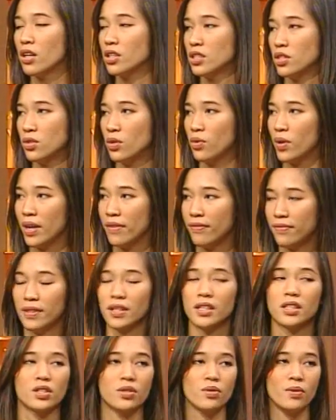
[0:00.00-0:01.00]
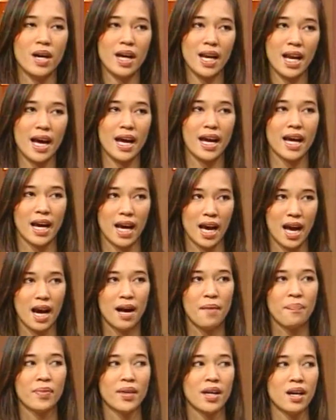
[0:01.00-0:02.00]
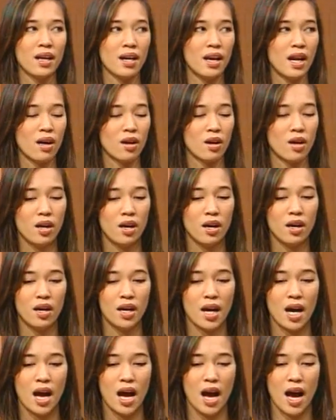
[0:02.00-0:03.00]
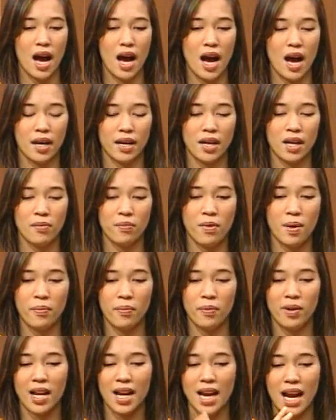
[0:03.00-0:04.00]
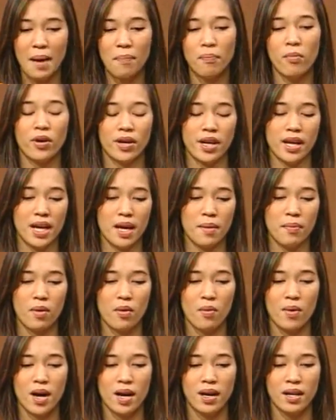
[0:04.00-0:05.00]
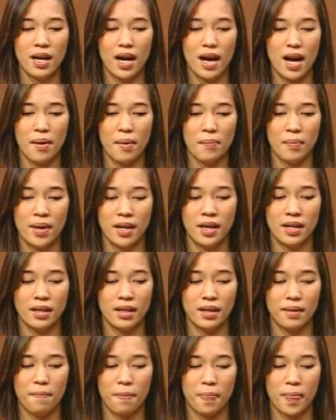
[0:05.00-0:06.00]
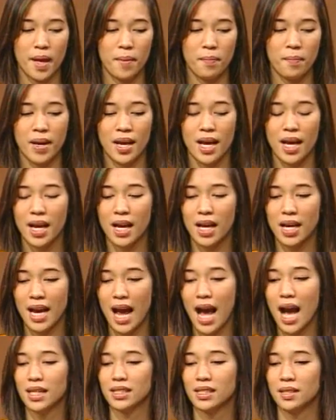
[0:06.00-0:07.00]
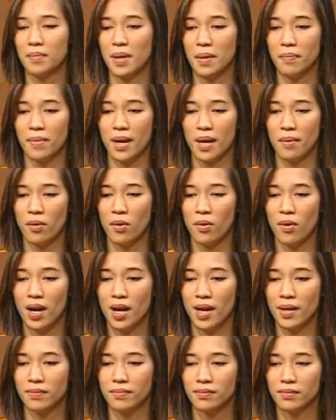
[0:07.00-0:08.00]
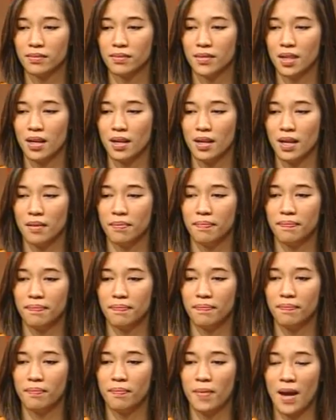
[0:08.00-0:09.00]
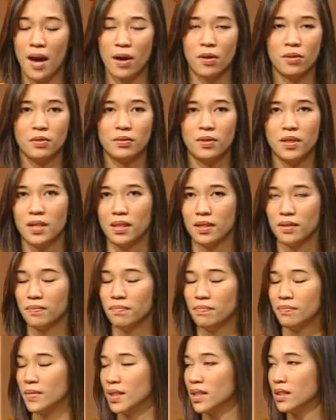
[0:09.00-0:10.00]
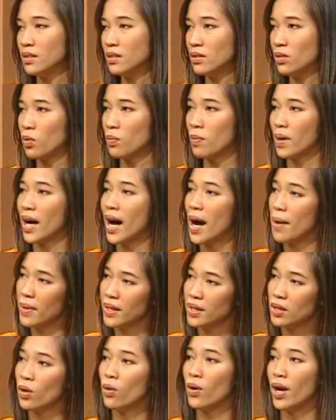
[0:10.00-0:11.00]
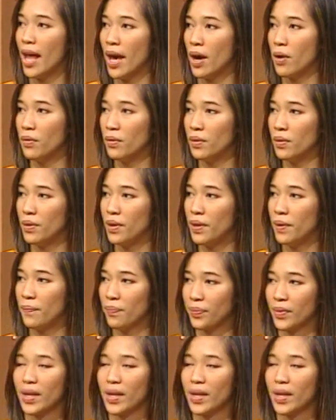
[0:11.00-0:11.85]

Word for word: ก็ช่วยฝึกช่วยอะไรค่ะ แล้วก็คิดว่าก็ได้รับบทอย่างนี้เพราะว่ามันไม่ได้ยากสำหรับเมย์เพราะว่าเราเหมือนถูกบังคับให้โตเร็วครับ